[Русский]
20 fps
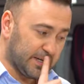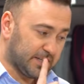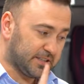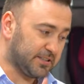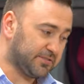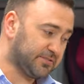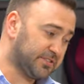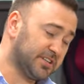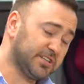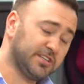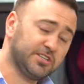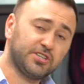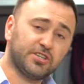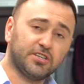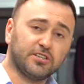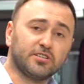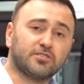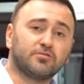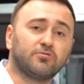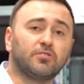На
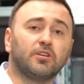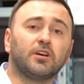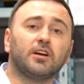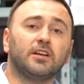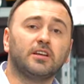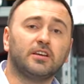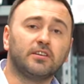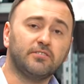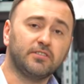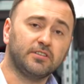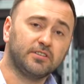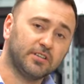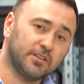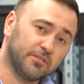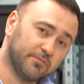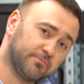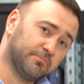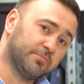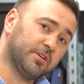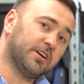вторичке, насколько
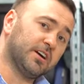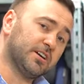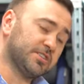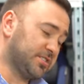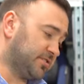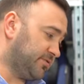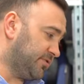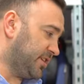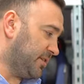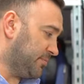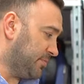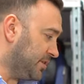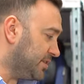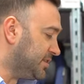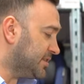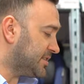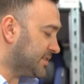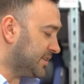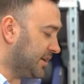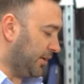ликвидная, покажет время,
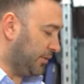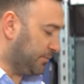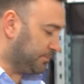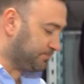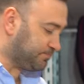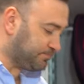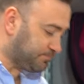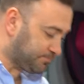не знаю.